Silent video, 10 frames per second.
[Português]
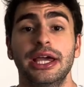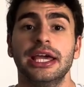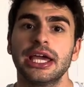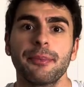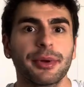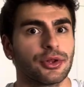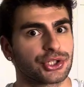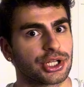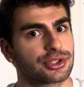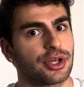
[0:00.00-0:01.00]
e pelo
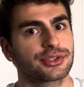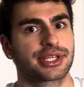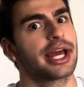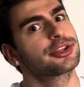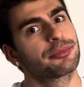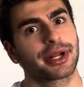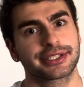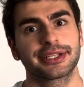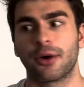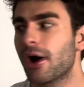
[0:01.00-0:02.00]
jeito deu certo para
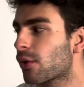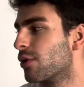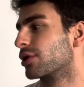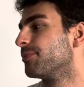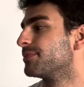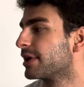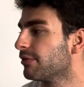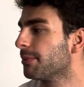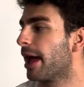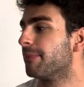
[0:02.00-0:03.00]
assinar o acordo. Então
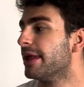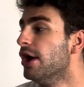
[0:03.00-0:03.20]
vamos lá.